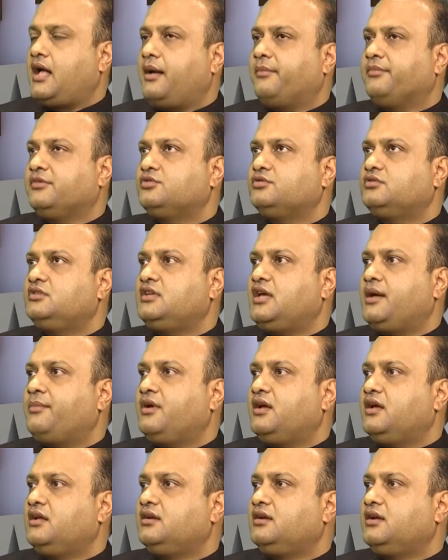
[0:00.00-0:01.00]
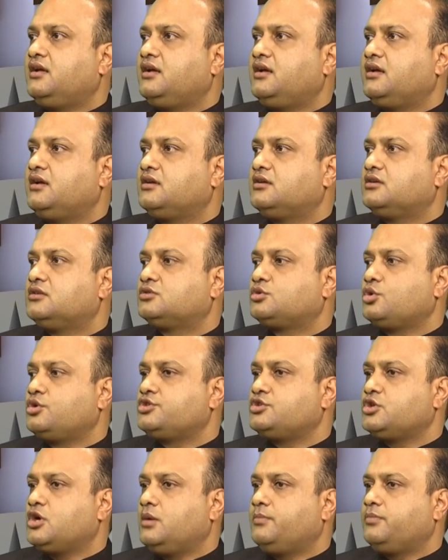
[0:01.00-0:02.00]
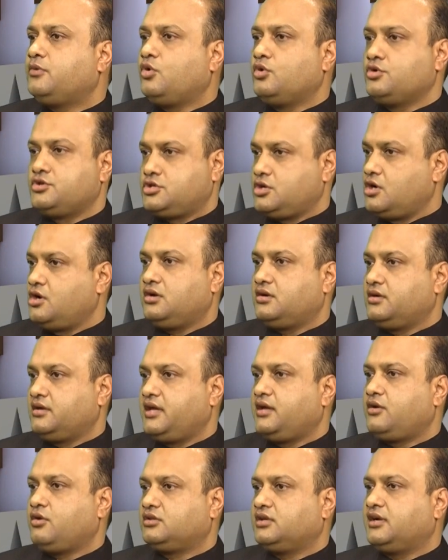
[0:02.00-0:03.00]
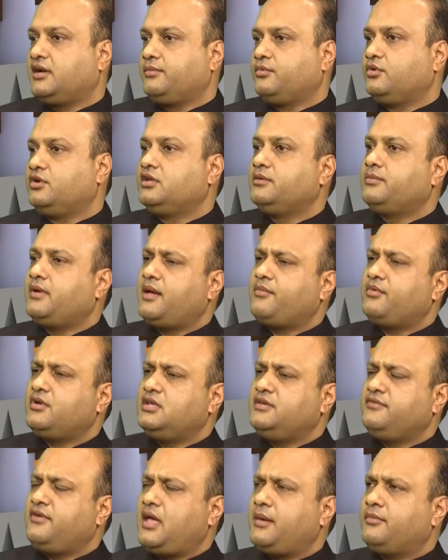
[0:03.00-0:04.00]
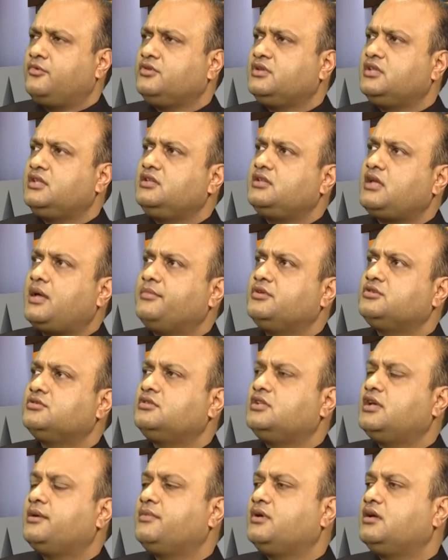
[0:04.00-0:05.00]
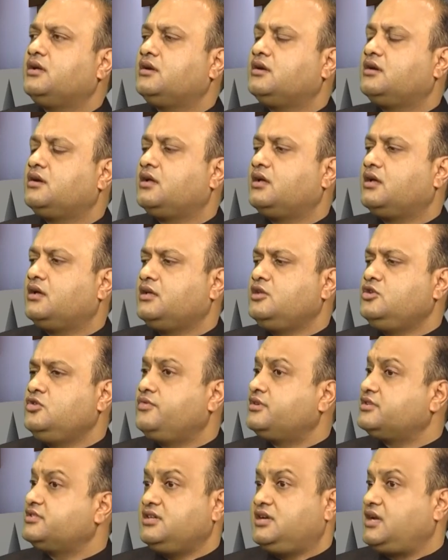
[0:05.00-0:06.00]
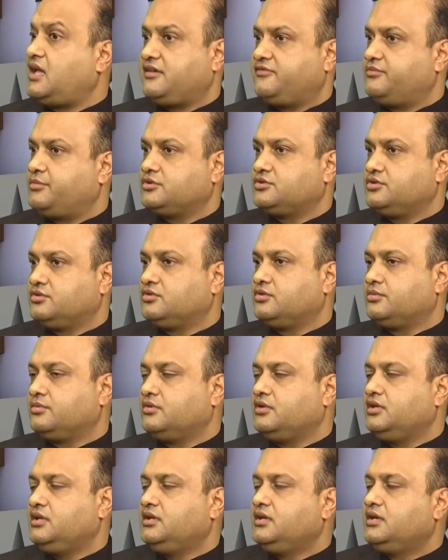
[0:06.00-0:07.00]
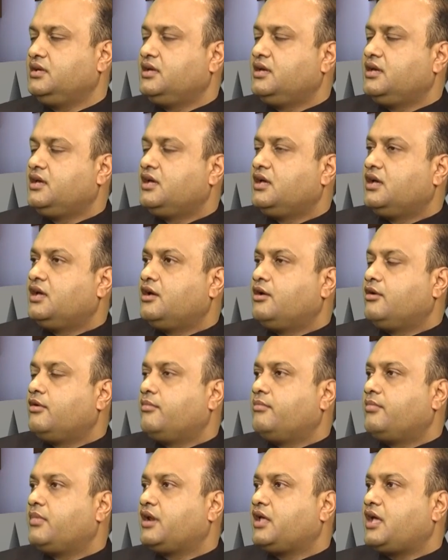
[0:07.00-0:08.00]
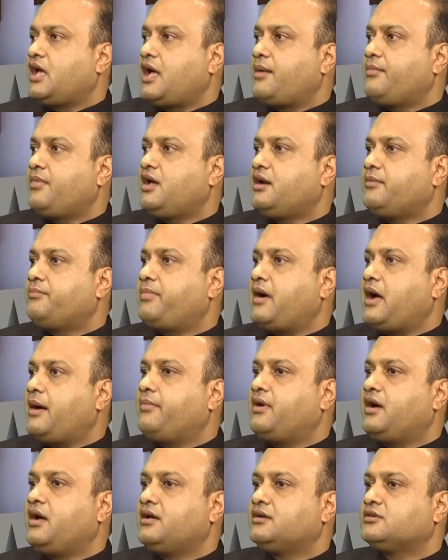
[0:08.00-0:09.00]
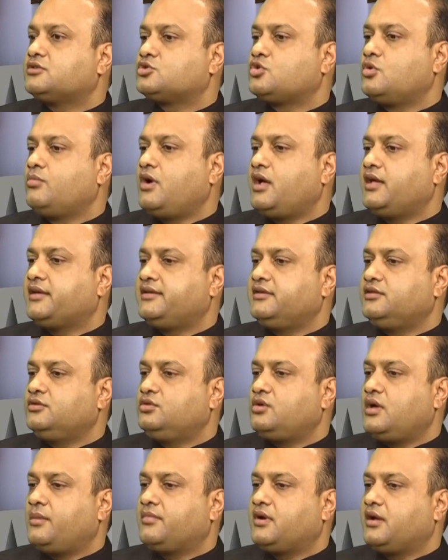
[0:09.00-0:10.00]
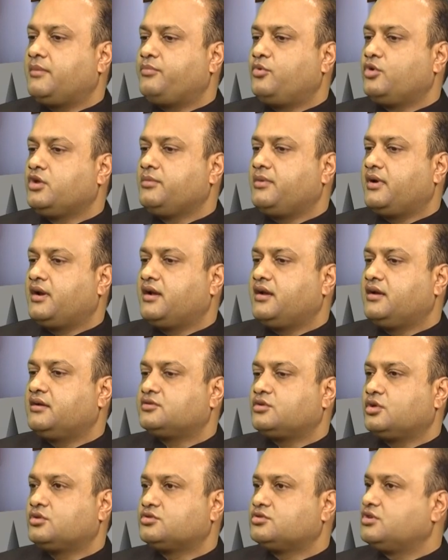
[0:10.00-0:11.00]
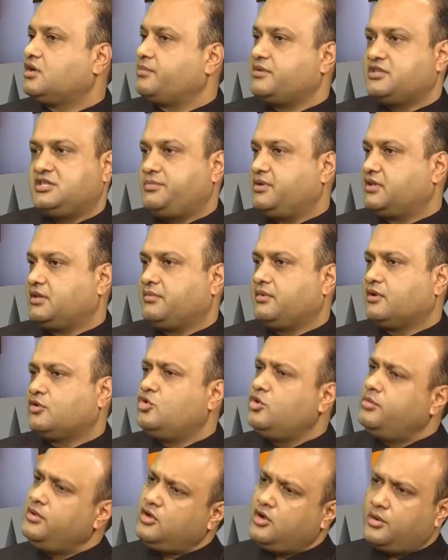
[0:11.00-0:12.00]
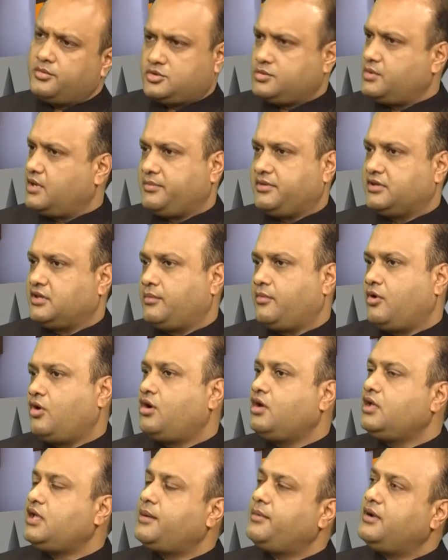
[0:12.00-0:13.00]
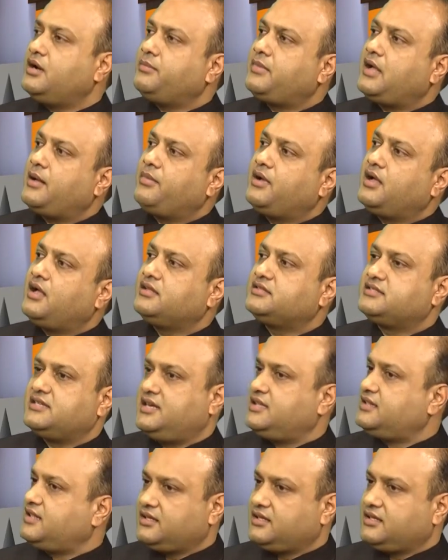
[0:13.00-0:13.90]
আমি যদি আমার শৈশব কৈশোর এই কথাটা বলি এমনকি আমি যদি আমার ইউনিভার্সিটি লাইফ পর্যন্ত বলি মানে আমার বাবার সময় কিন্তু আমরা পরিবারের সদস্যরা বেশি পেতাম না খুবই কম সময় পেতাম হয় আমার বাবা জেলে